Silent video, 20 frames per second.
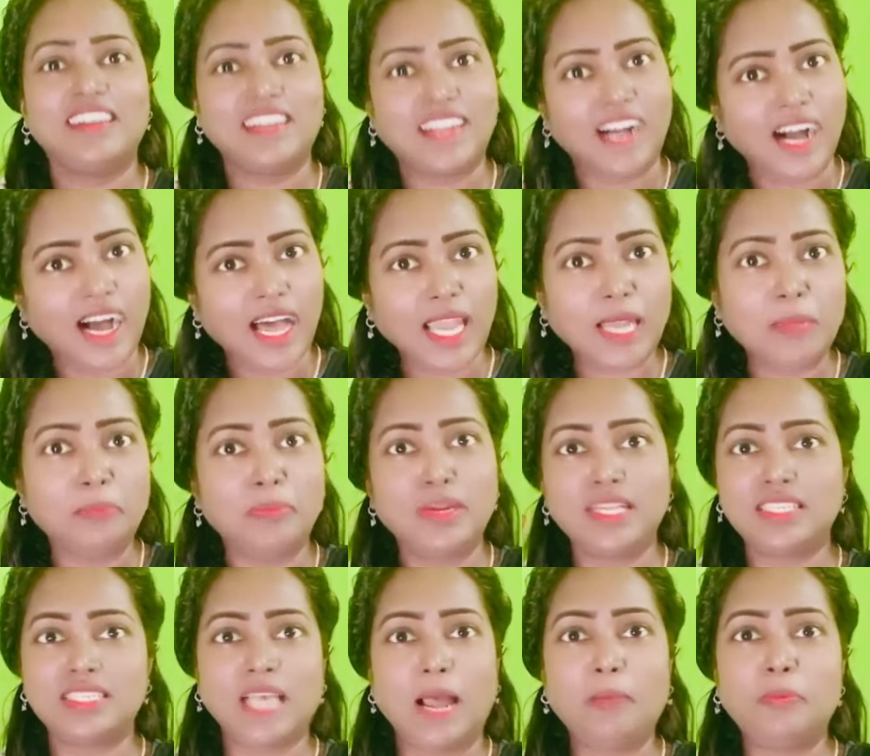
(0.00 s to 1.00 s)
காலம்பரை
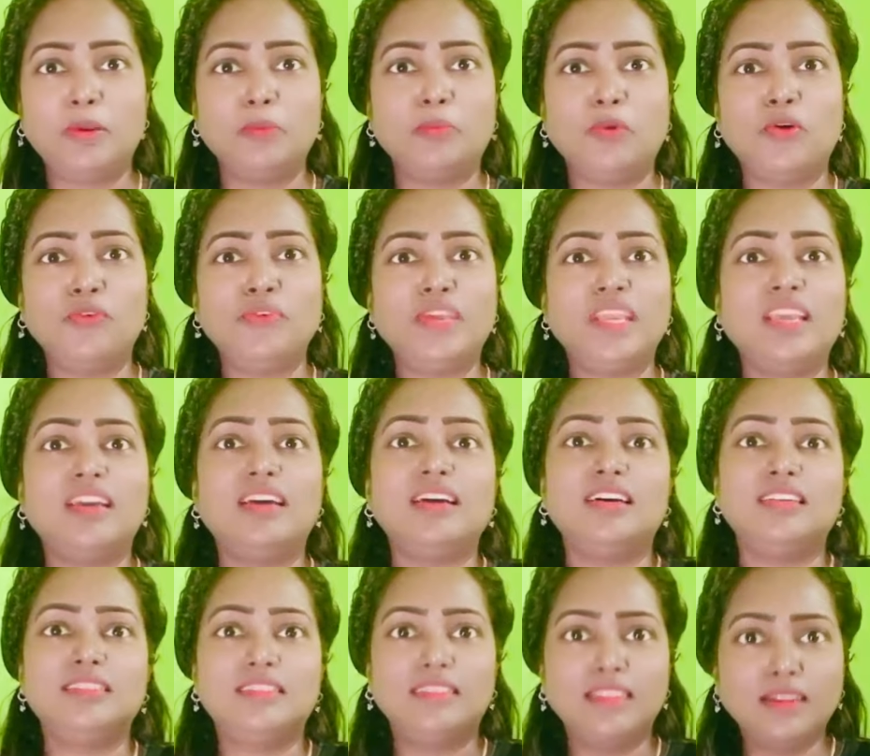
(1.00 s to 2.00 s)
சாப்பிட்டு போவீங்க
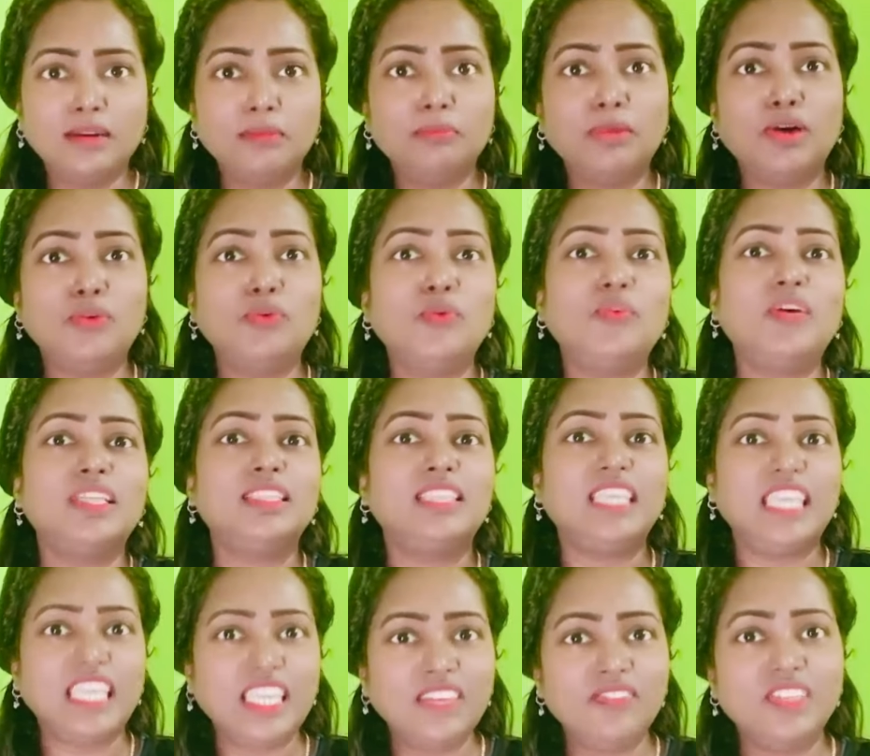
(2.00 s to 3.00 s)
திரும்பவும் வந்து
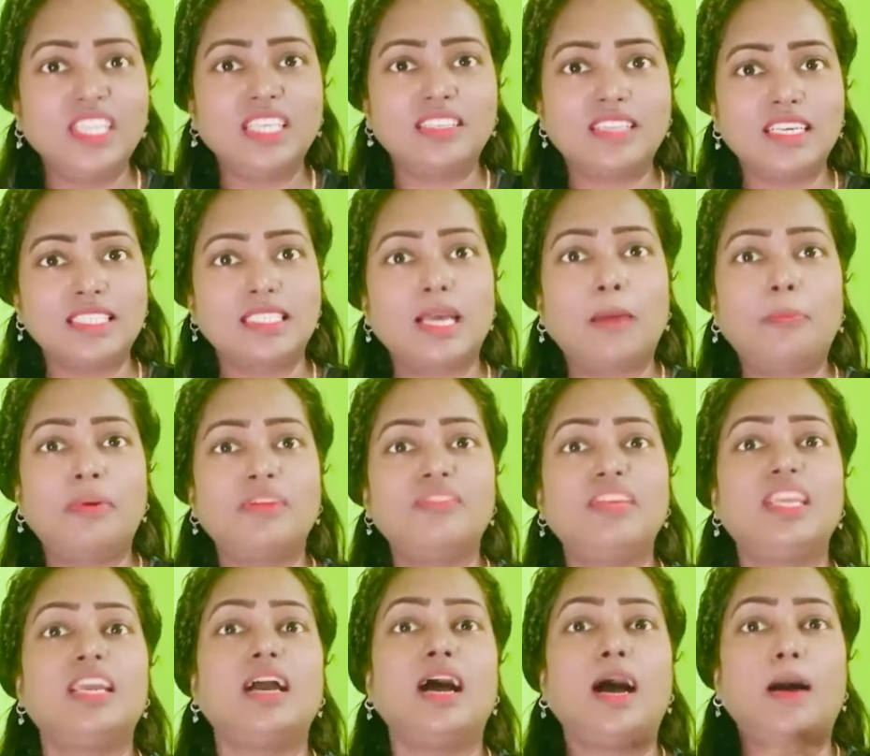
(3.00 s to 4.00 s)
ஈவினிங் தான்
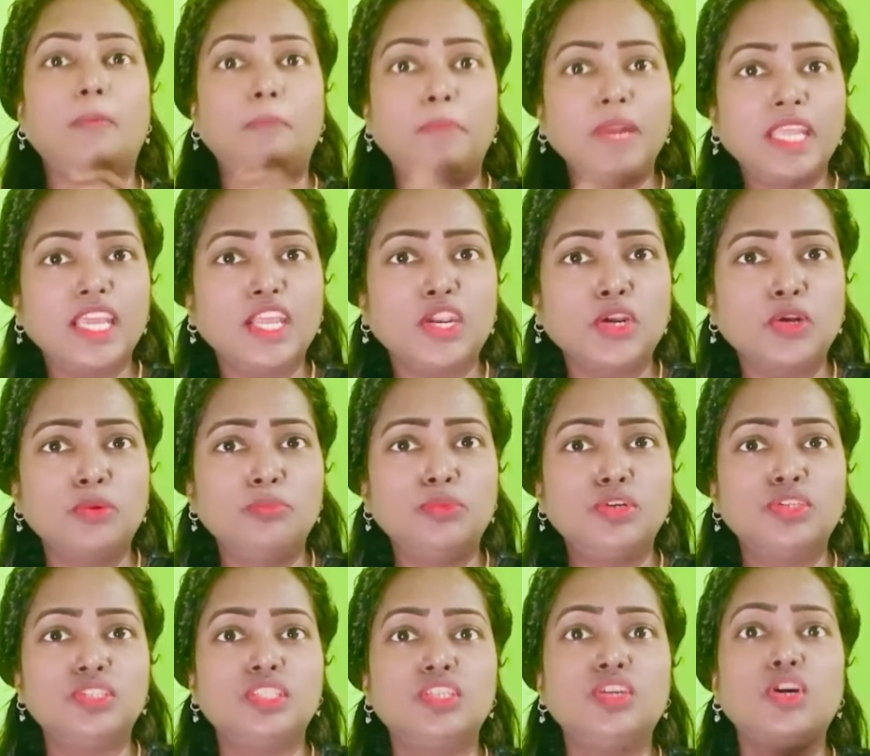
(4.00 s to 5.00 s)
சாப்பிடுவீங்க அப்படி இருக்கும்
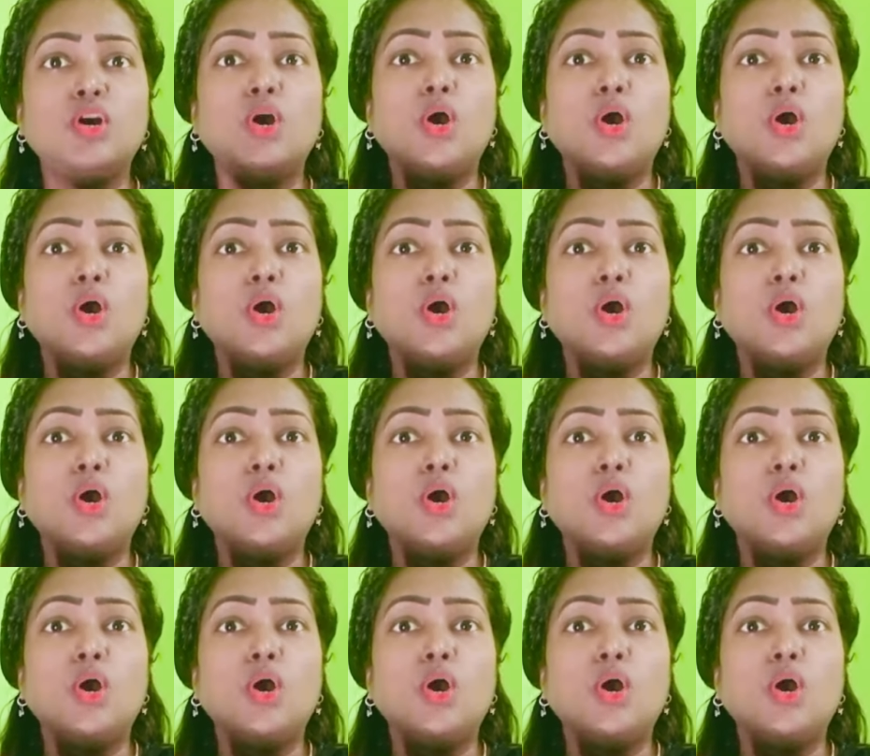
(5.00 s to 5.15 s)
பொழுது